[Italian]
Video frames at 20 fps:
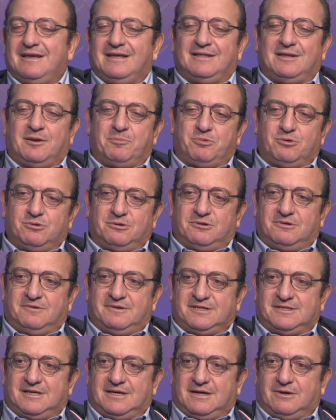dal punto di
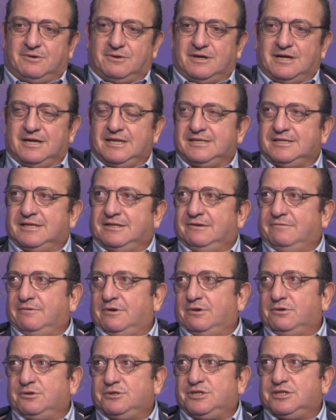vista organizzativo e
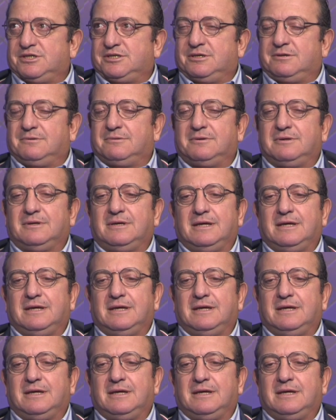logistico.